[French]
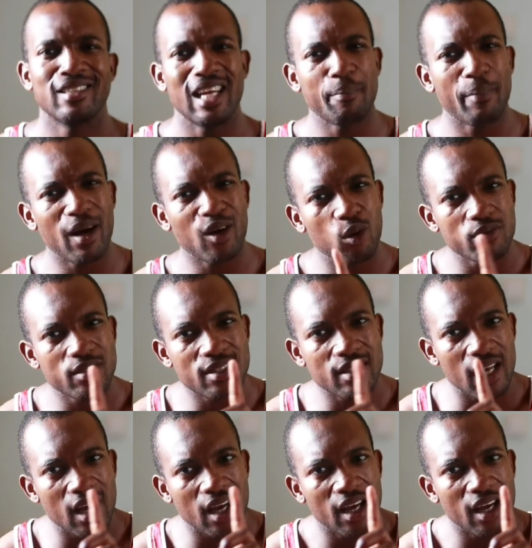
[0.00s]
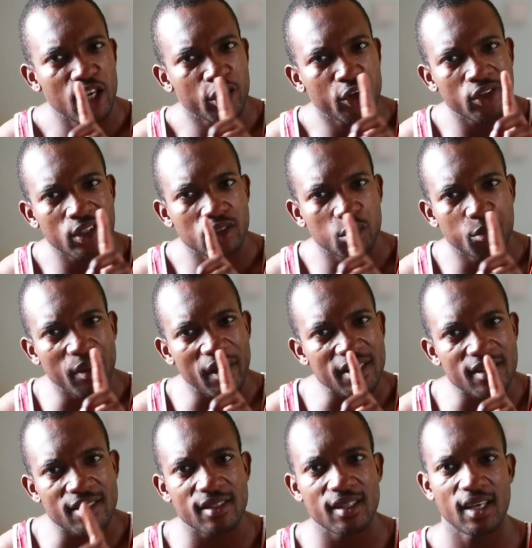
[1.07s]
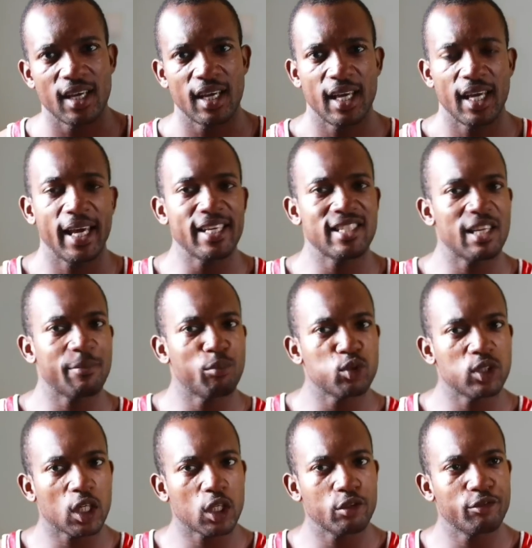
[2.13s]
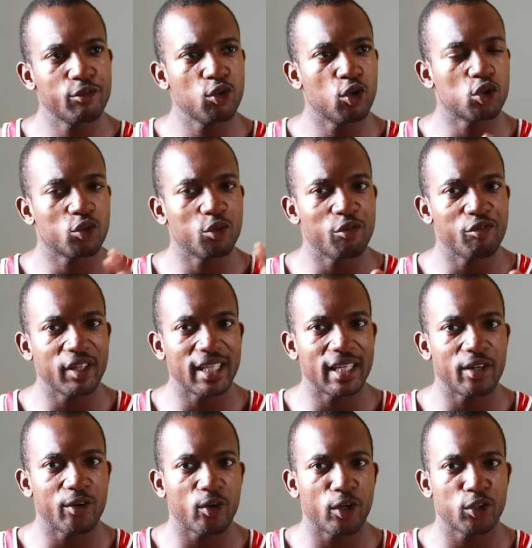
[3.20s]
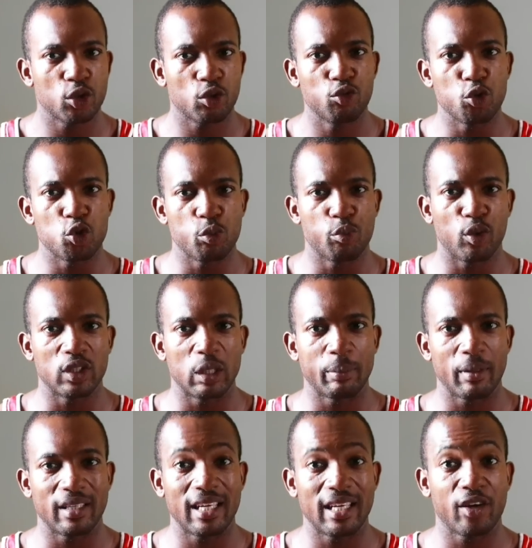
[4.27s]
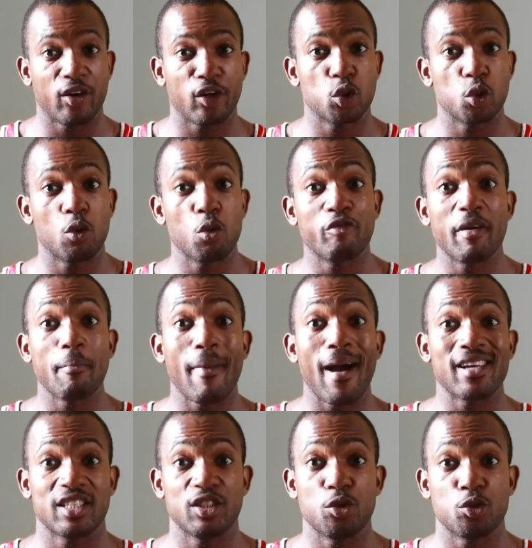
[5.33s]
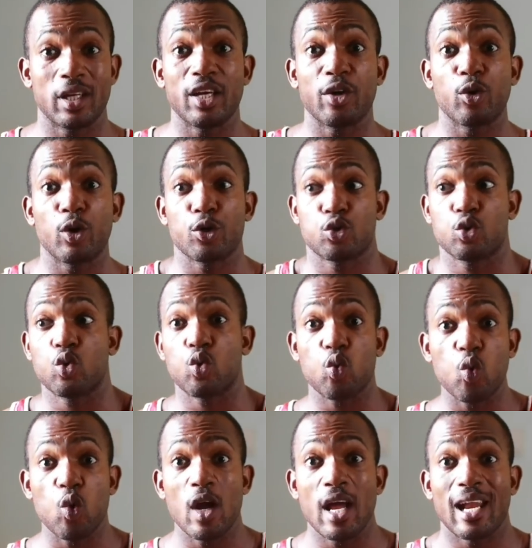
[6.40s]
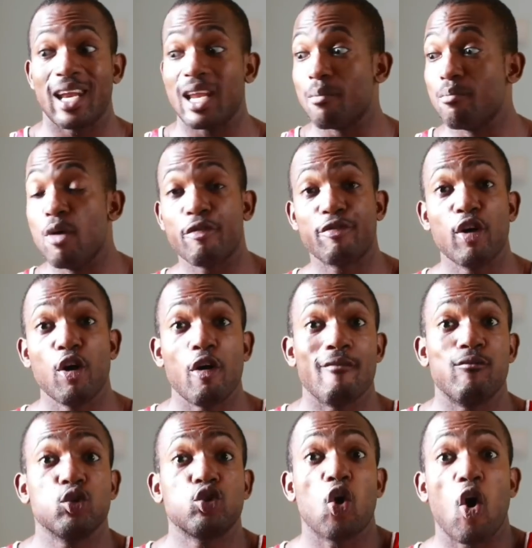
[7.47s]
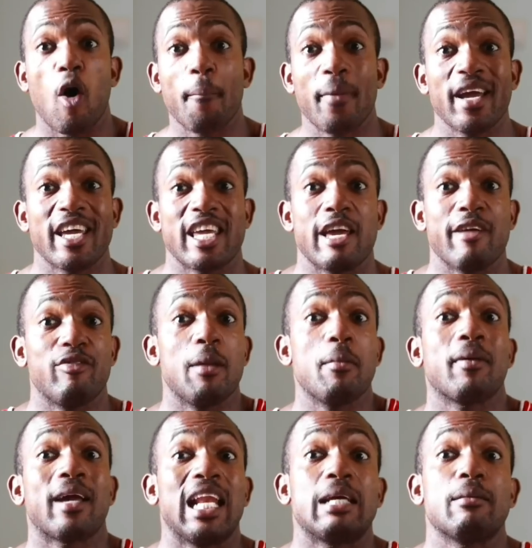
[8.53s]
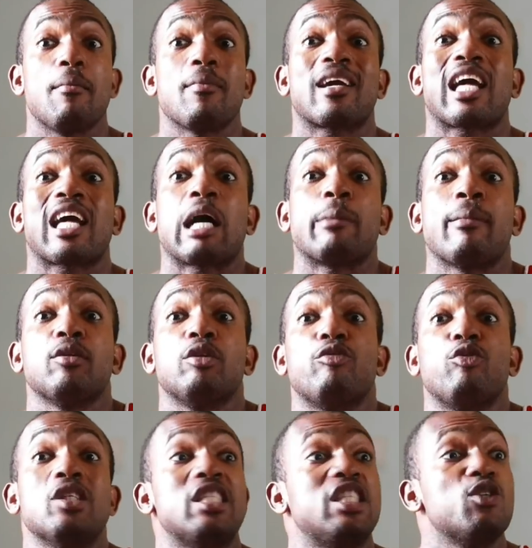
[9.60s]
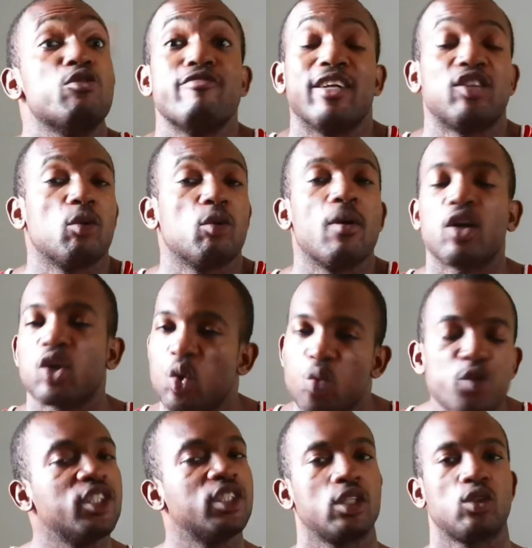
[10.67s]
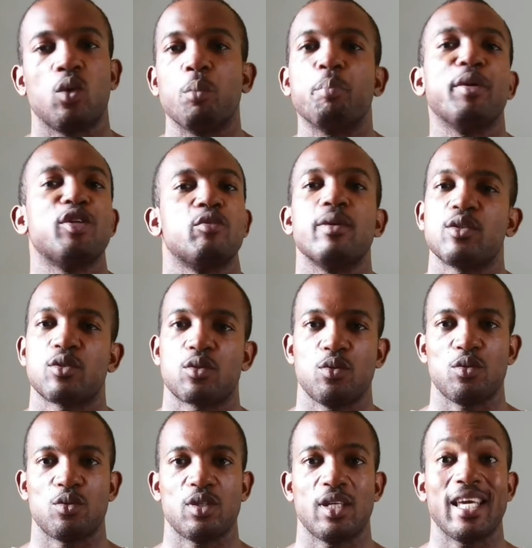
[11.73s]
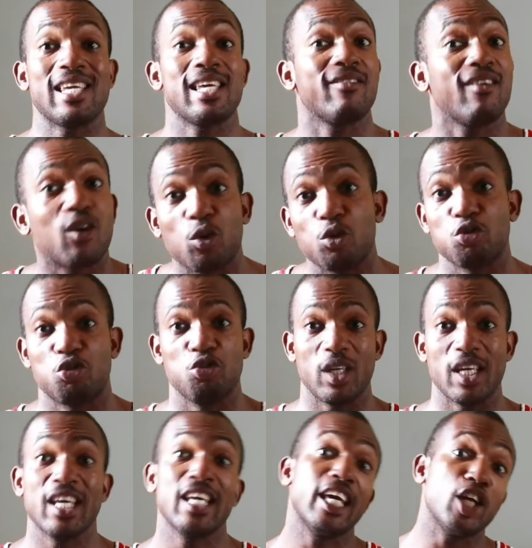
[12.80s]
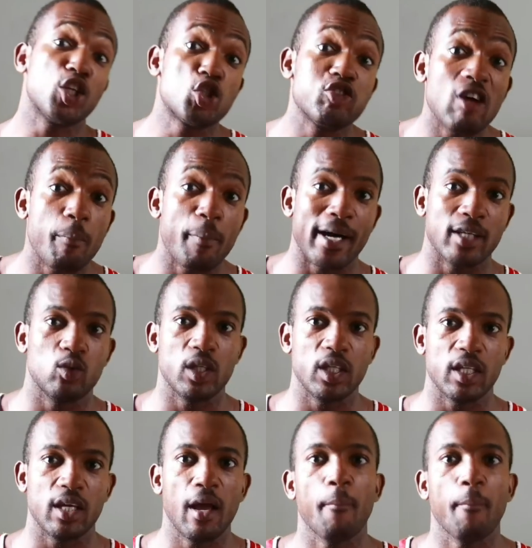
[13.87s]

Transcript: Ce n'est pas comme ça que ça se passe. Et c'est pour ça que vous retrouvez dans des relations où vous ne supportez pas, dans des relations où on fait marcher dessus, dans des relations où la meuf vous trompe et elle, est même capable de vous le dire ouvertement que oui, je t'ai trompé, je m'excuse. Et elle va continuer et tu vas pardonner